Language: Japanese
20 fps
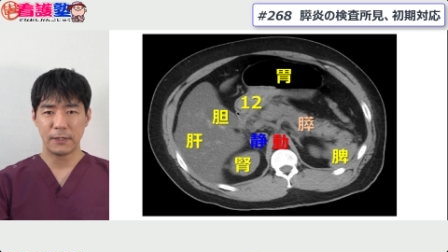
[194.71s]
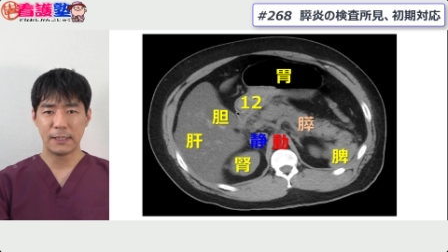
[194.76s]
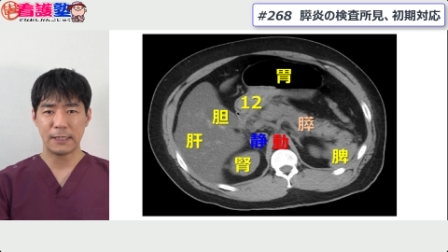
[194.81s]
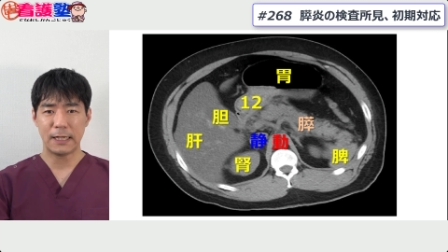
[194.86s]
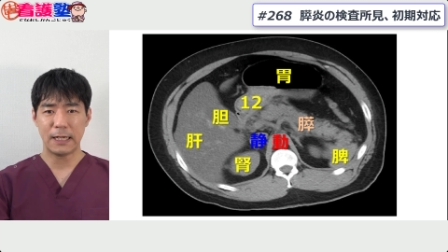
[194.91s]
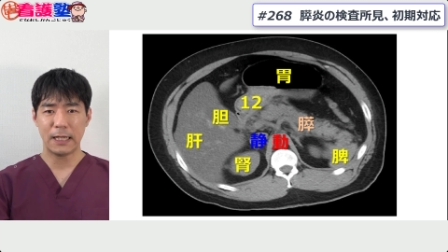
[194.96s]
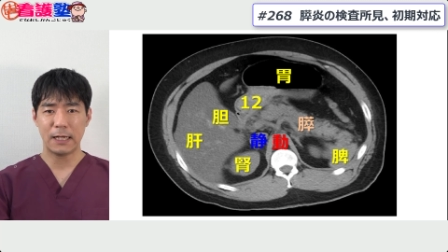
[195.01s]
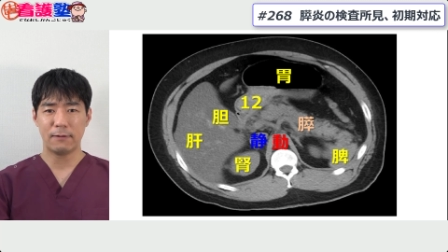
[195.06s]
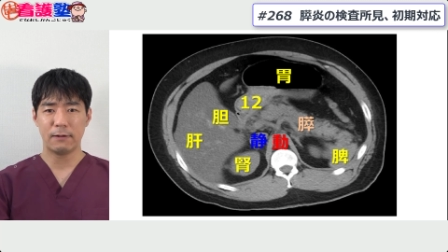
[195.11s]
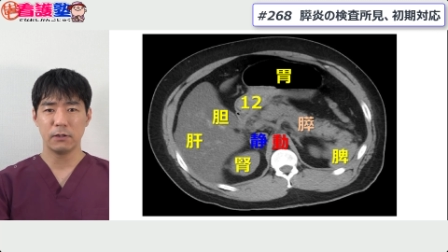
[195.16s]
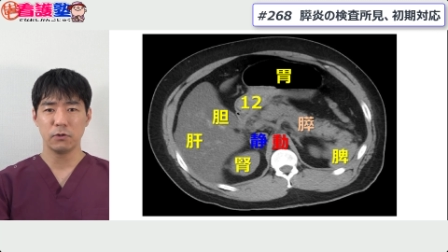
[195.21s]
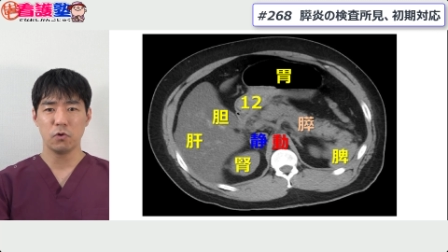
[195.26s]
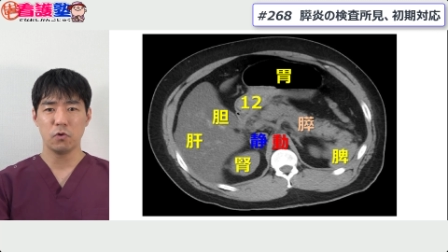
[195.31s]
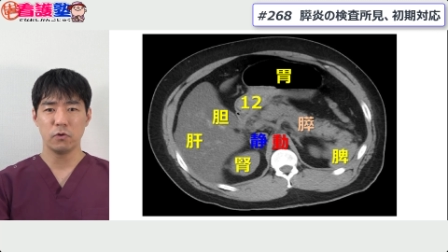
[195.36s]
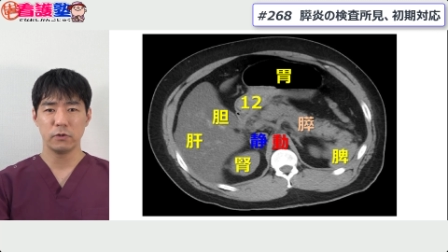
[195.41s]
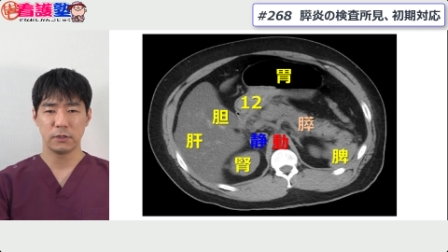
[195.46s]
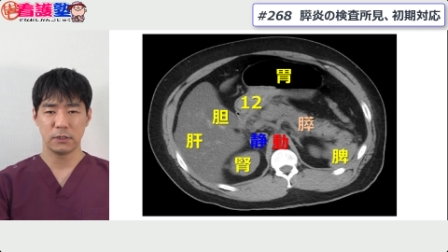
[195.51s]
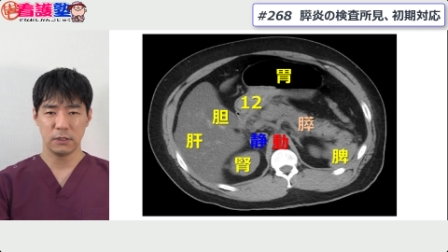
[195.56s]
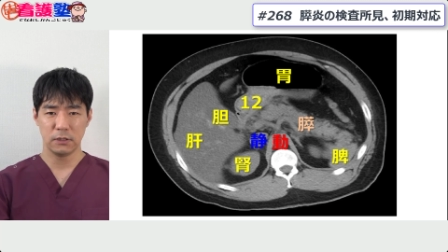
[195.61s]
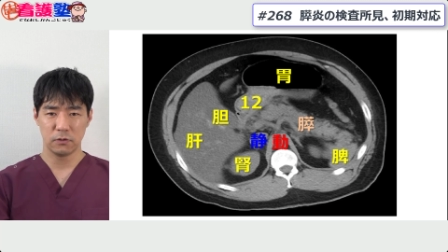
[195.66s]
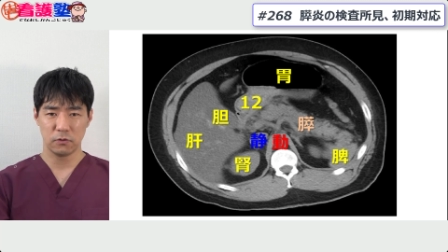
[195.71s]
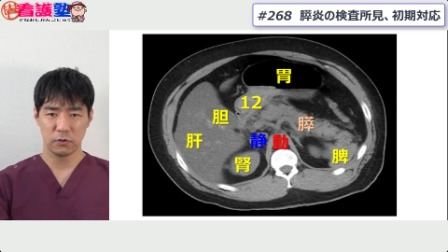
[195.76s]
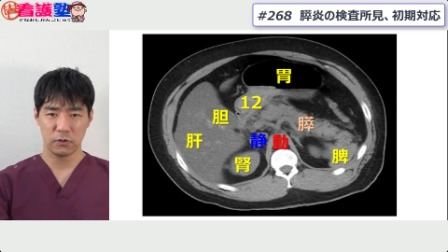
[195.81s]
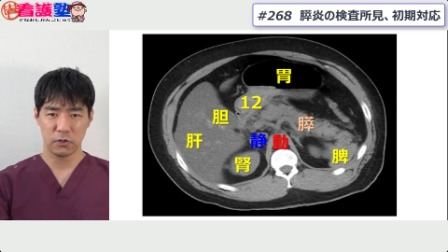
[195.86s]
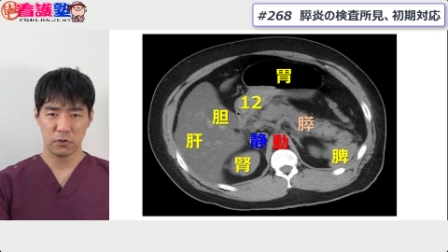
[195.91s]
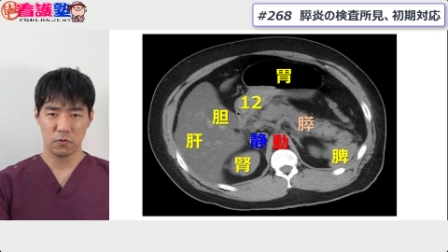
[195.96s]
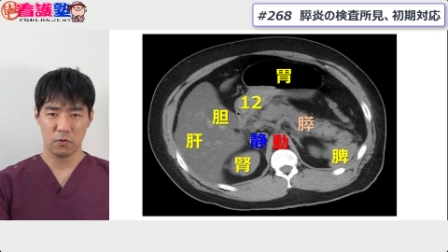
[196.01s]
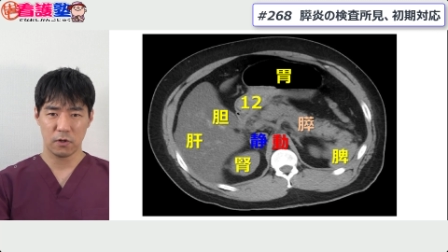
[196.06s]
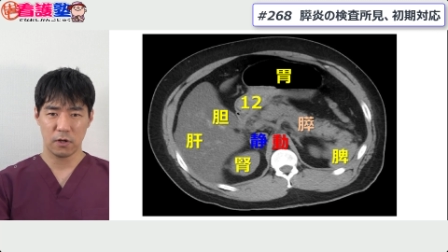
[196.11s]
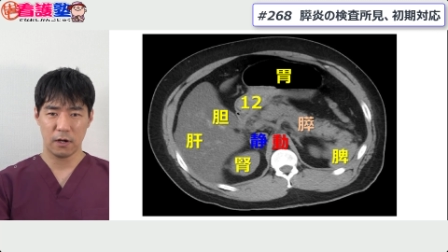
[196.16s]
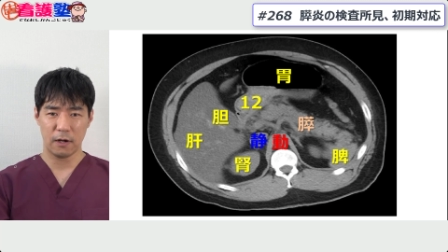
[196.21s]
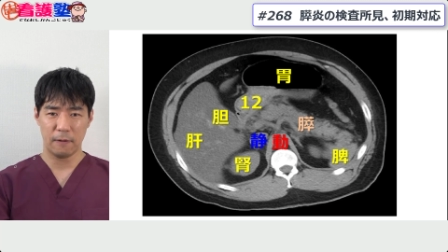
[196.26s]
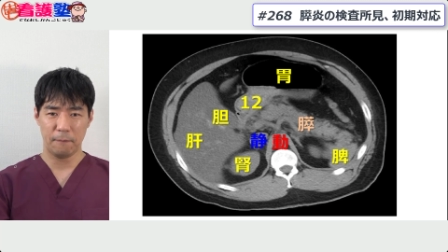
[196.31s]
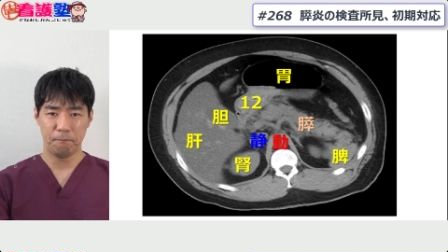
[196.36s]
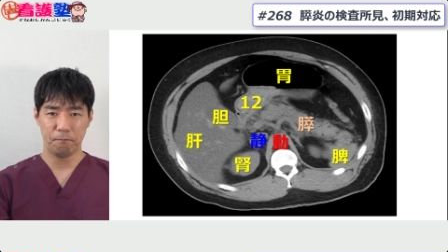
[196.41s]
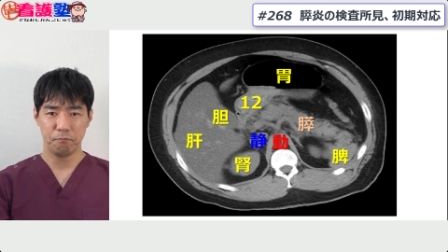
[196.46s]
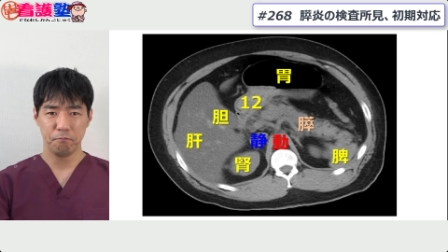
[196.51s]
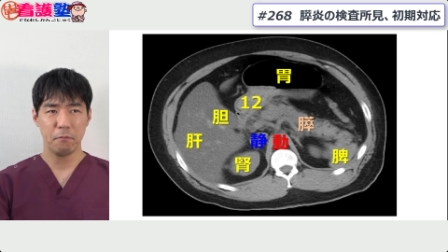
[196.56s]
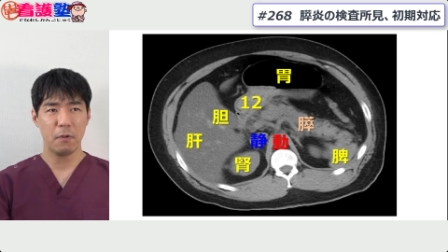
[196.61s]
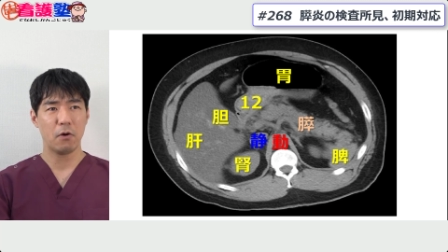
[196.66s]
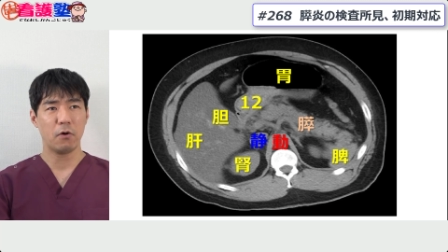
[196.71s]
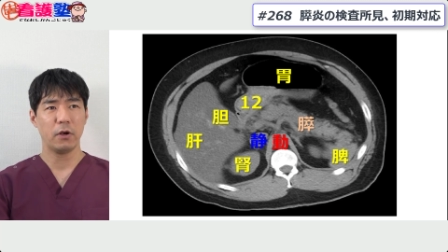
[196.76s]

左側の腎臓でしょうかまあ、